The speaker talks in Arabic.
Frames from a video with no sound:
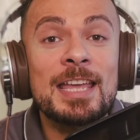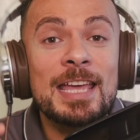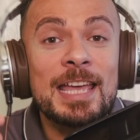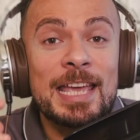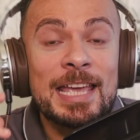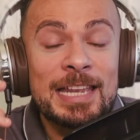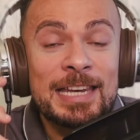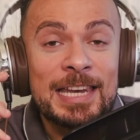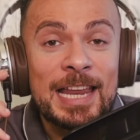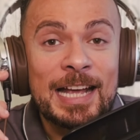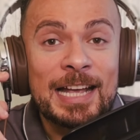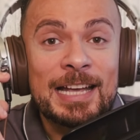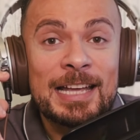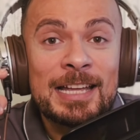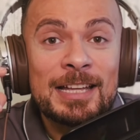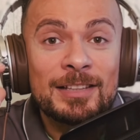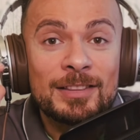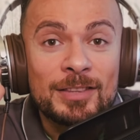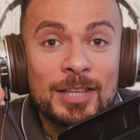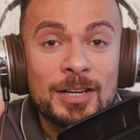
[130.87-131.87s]
انك
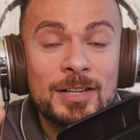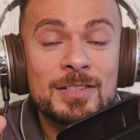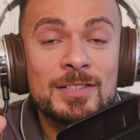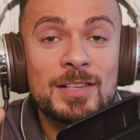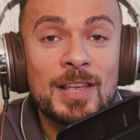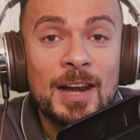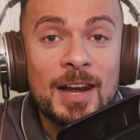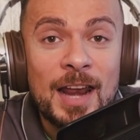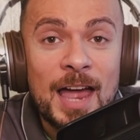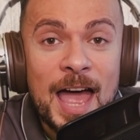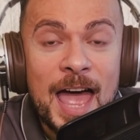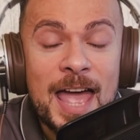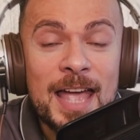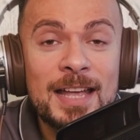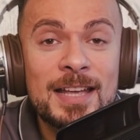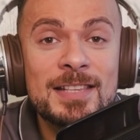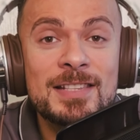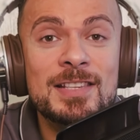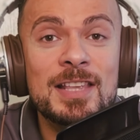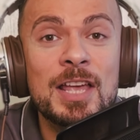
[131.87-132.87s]
تكسر
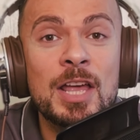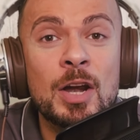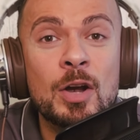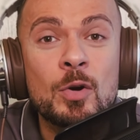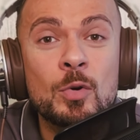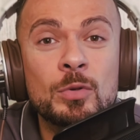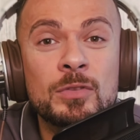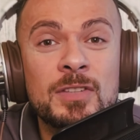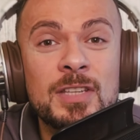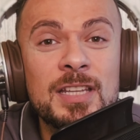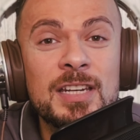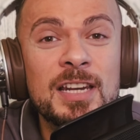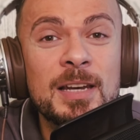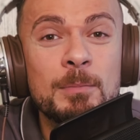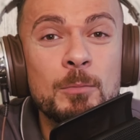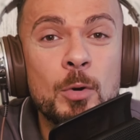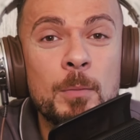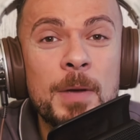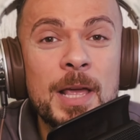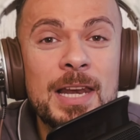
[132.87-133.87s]
حاجز الروتين
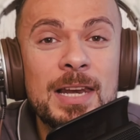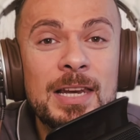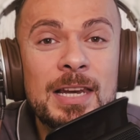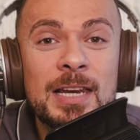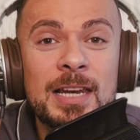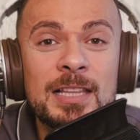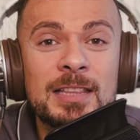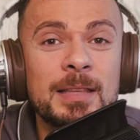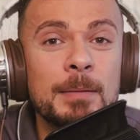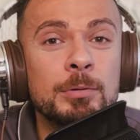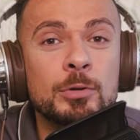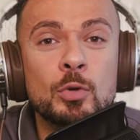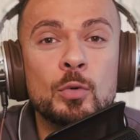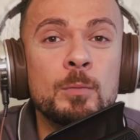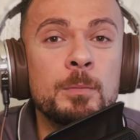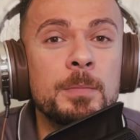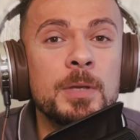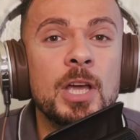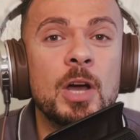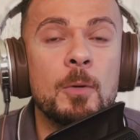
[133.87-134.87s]
الممل اللي انت بتقوم
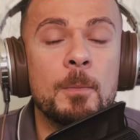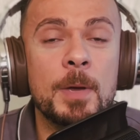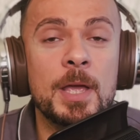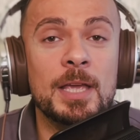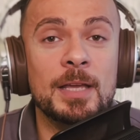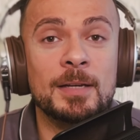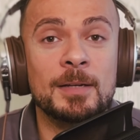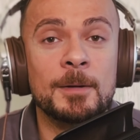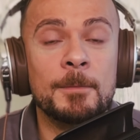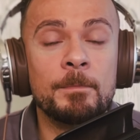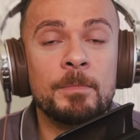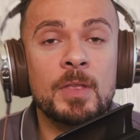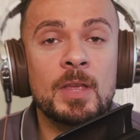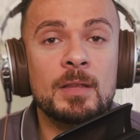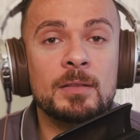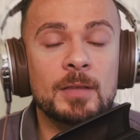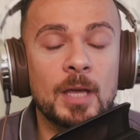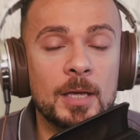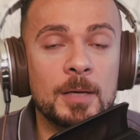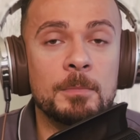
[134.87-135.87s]
بيه يوميا
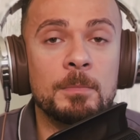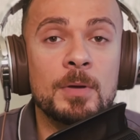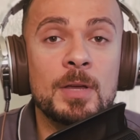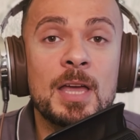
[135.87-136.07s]
طيب